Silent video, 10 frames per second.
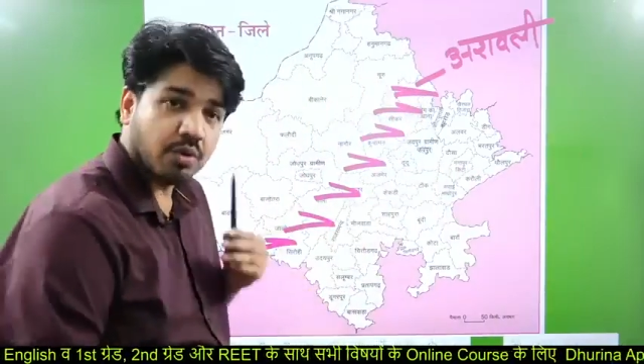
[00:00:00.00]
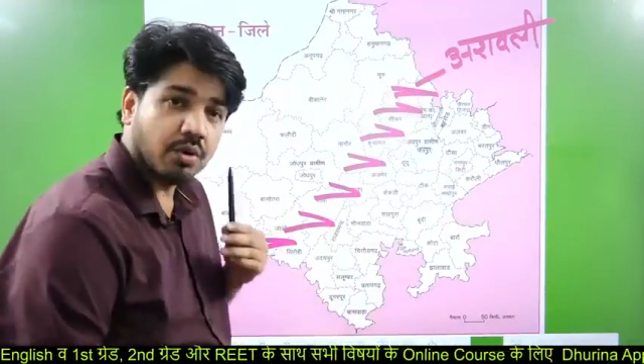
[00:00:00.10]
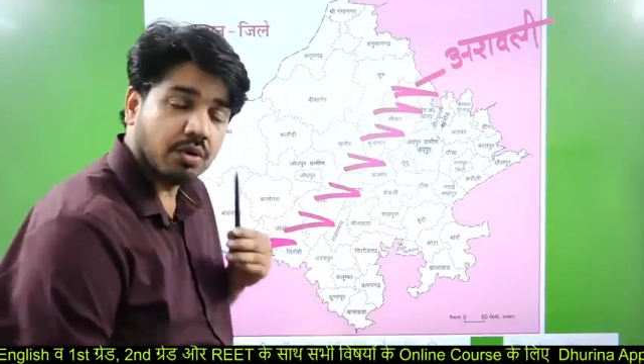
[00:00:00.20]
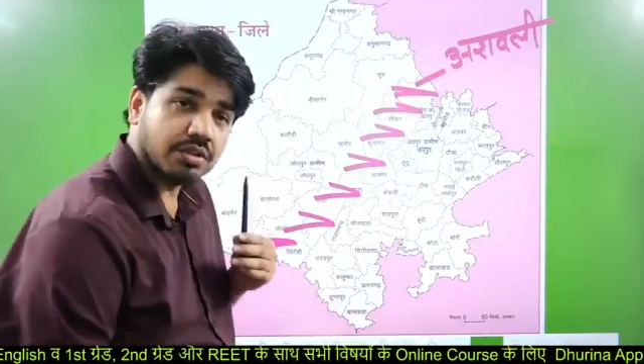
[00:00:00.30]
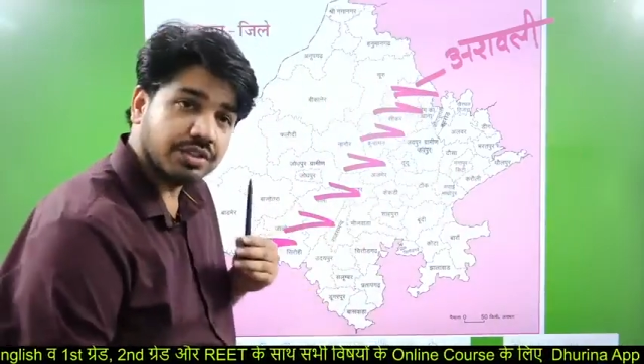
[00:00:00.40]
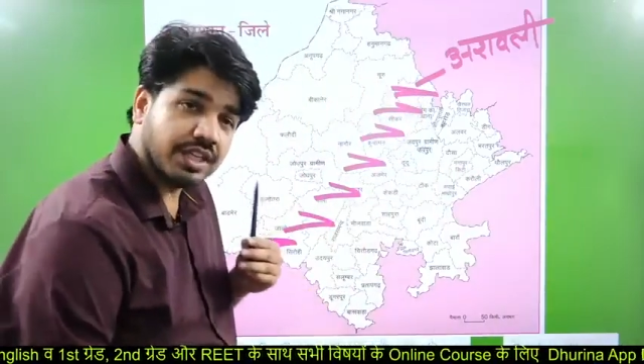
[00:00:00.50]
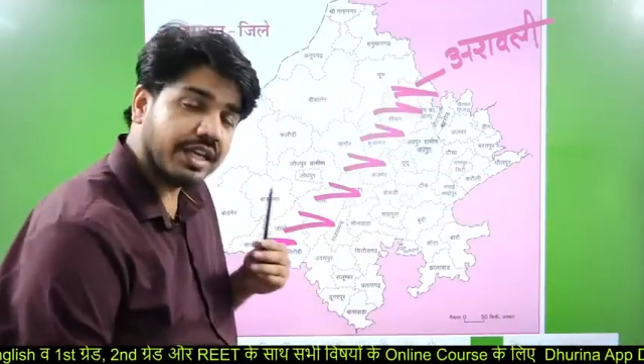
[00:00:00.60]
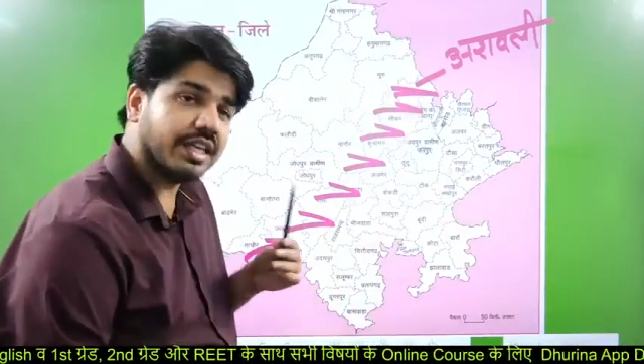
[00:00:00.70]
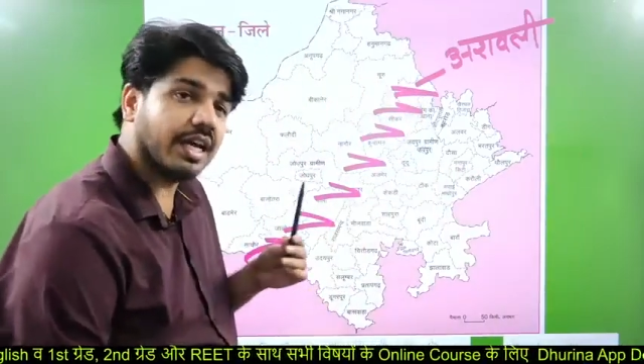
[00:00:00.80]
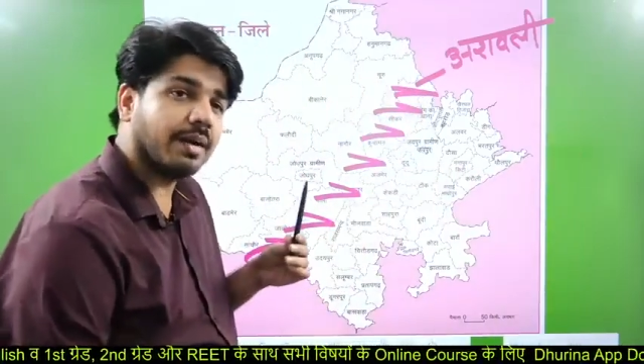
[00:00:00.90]
और
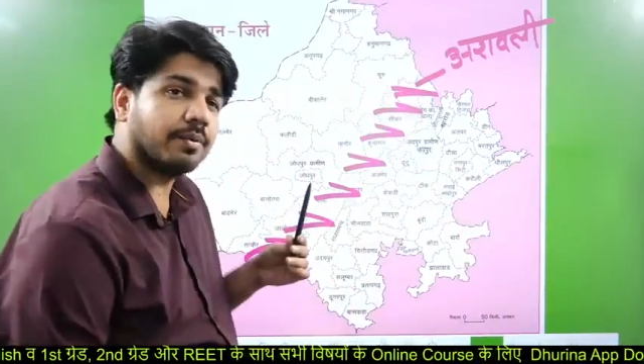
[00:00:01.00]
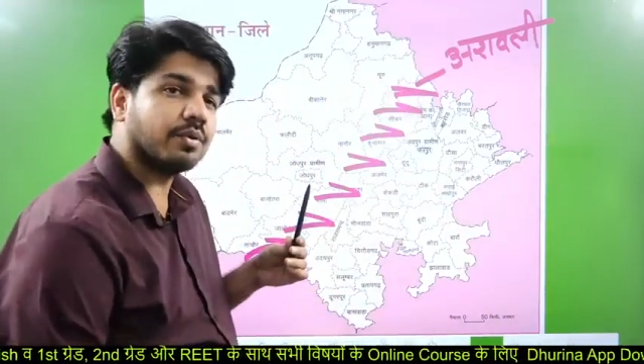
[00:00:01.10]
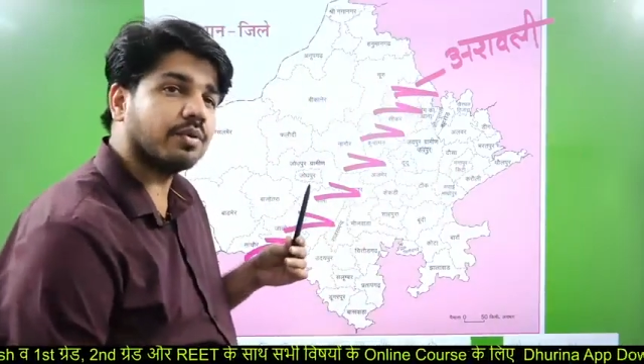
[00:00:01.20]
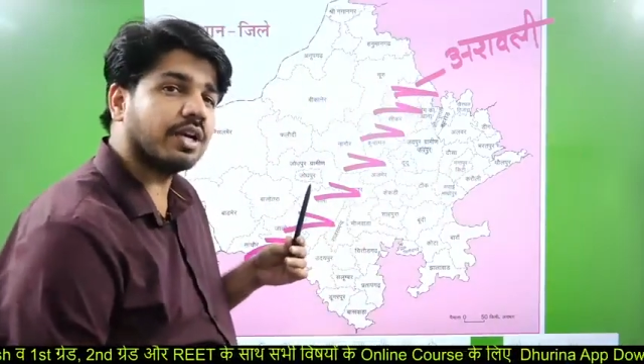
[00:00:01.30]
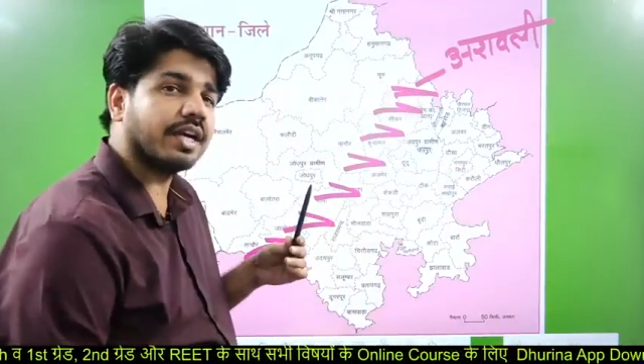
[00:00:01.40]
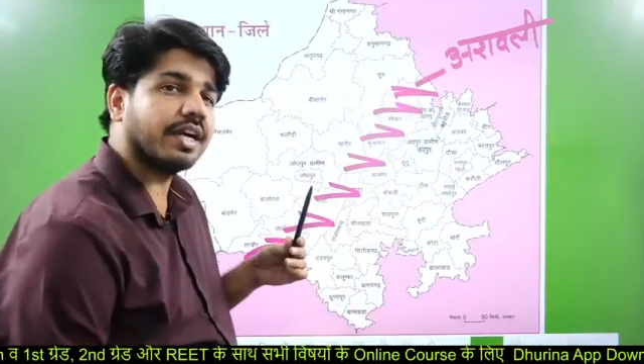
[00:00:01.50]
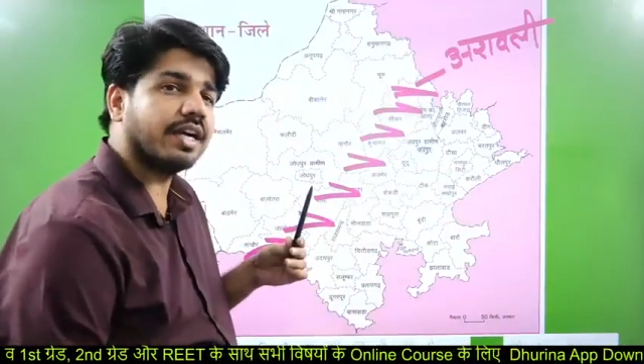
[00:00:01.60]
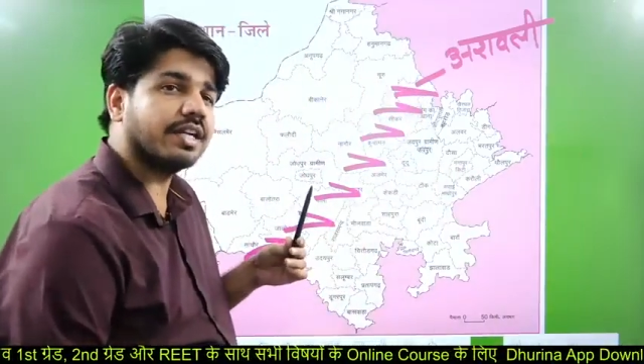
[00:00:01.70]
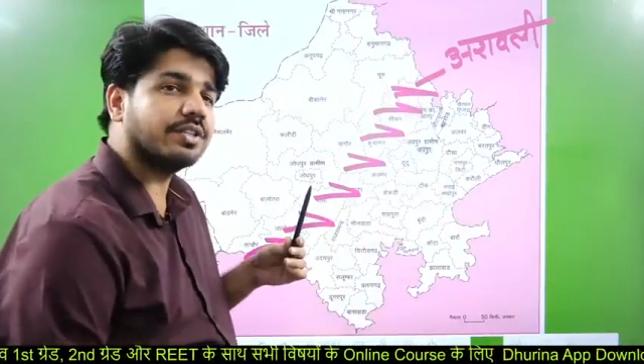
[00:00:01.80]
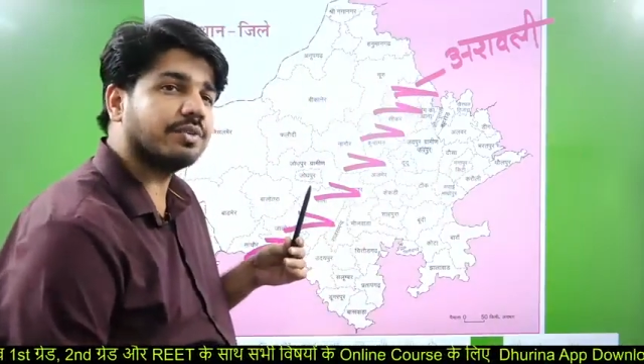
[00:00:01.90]
देख के आपको
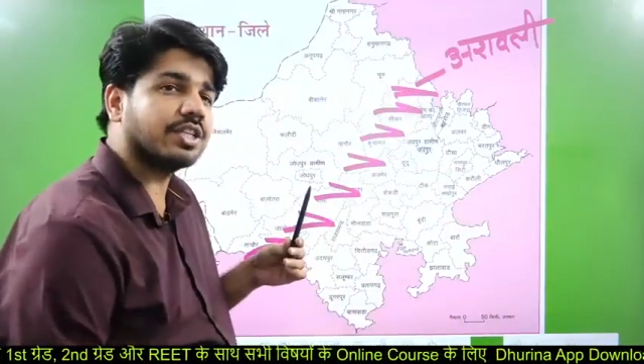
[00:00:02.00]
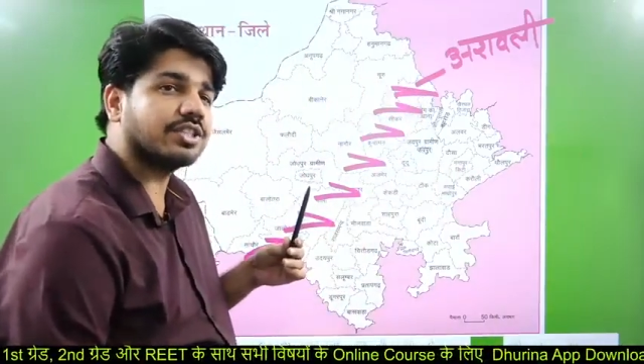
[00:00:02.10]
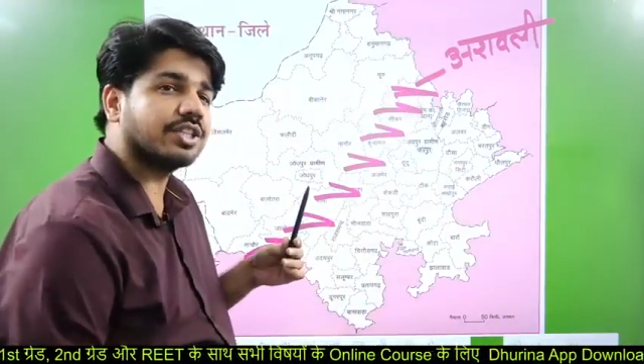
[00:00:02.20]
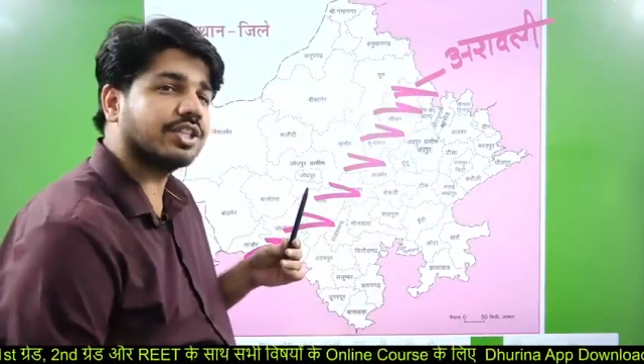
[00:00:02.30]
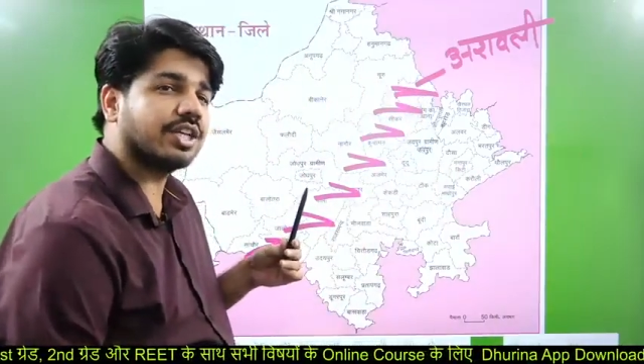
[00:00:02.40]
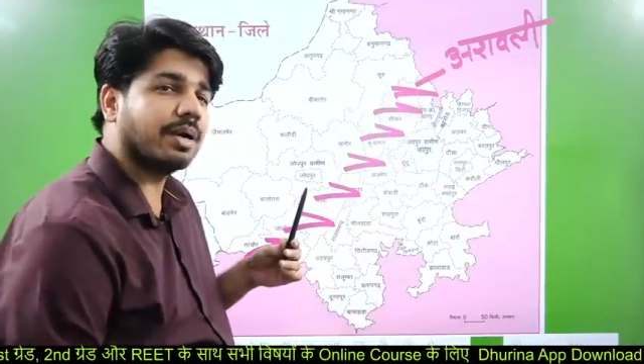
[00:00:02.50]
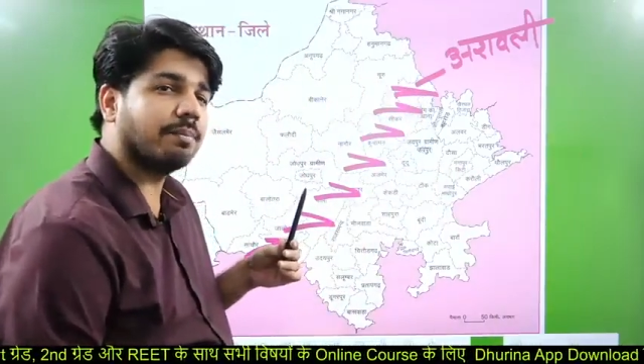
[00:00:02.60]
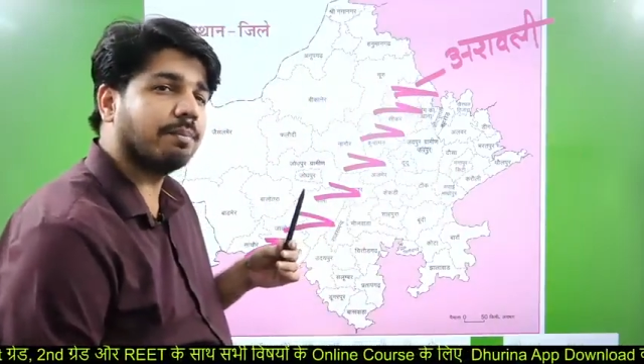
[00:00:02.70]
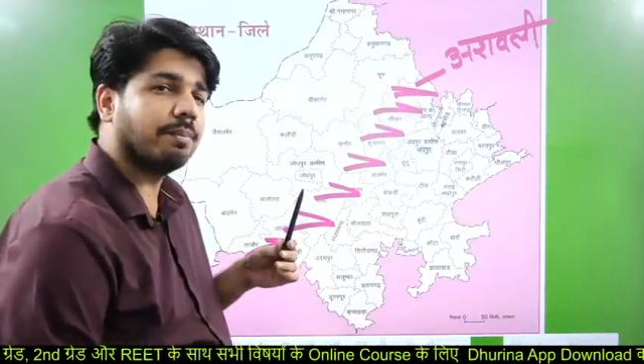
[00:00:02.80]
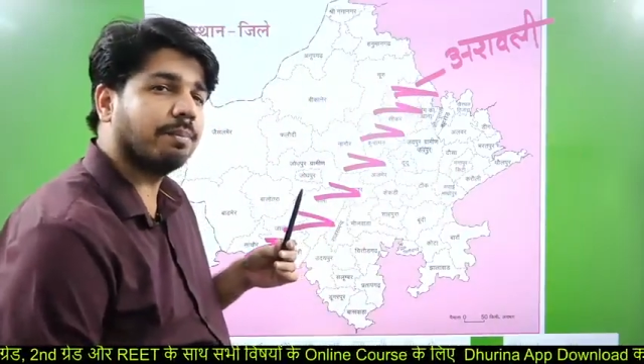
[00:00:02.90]
लगेगा कि वाह सर क्या
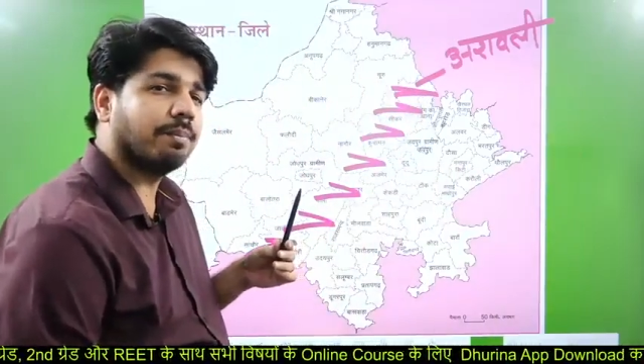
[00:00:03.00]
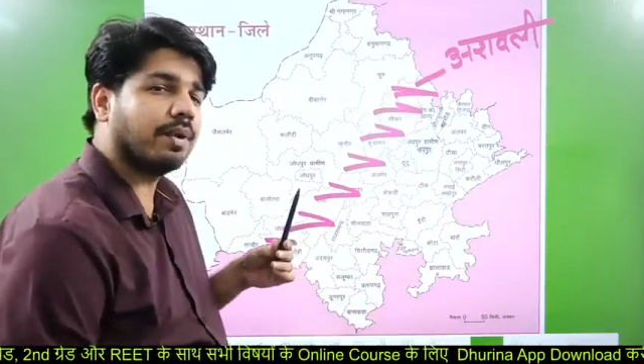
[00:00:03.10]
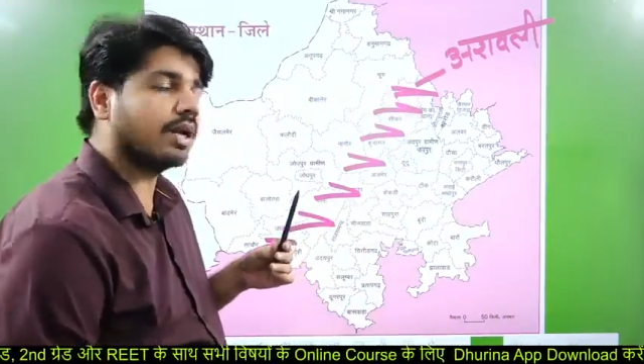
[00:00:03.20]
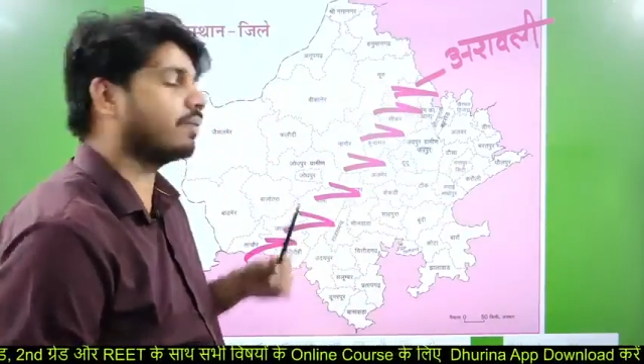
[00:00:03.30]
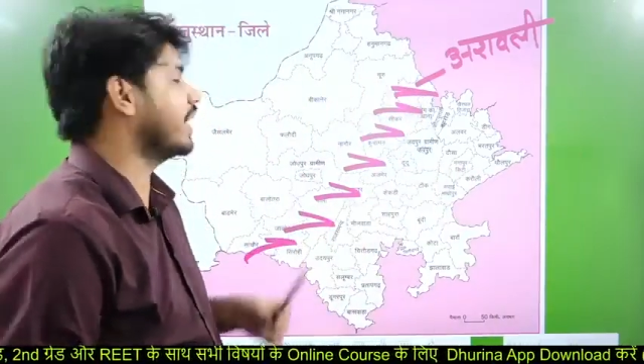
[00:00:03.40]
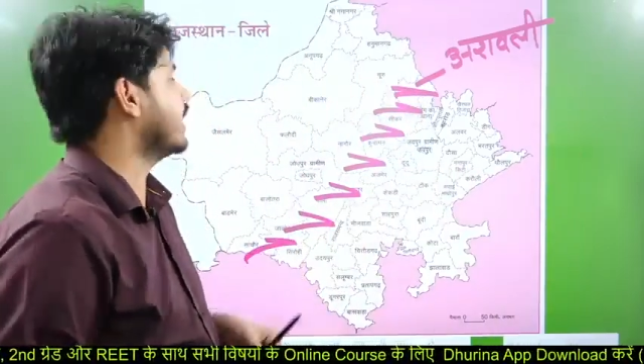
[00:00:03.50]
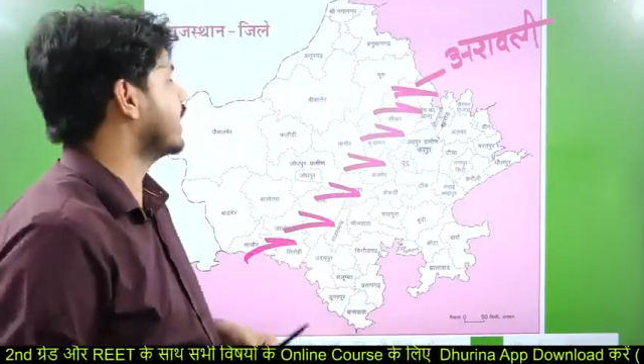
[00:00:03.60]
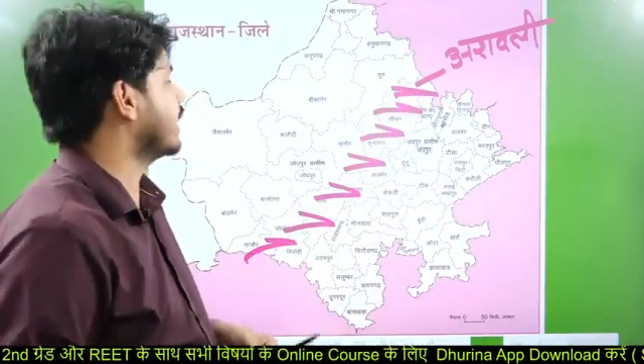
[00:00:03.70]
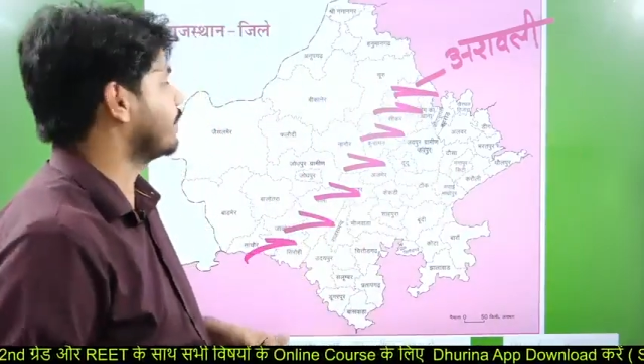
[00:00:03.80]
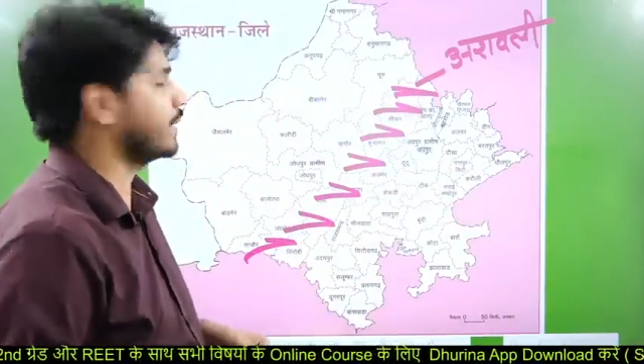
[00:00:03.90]
करवाया
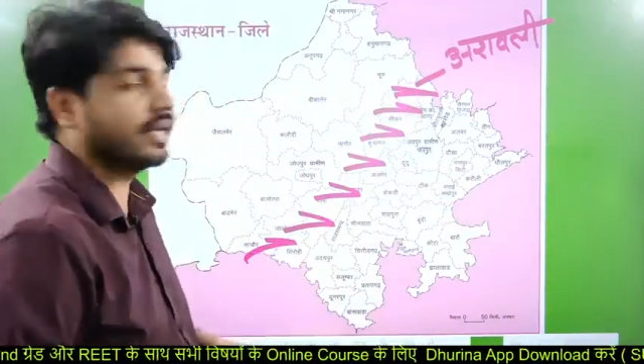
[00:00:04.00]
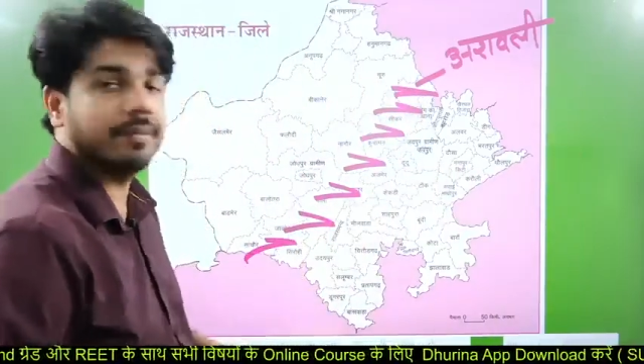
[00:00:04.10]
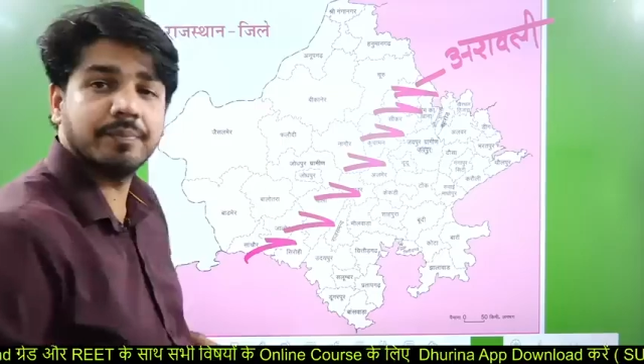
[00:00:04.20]
है आपने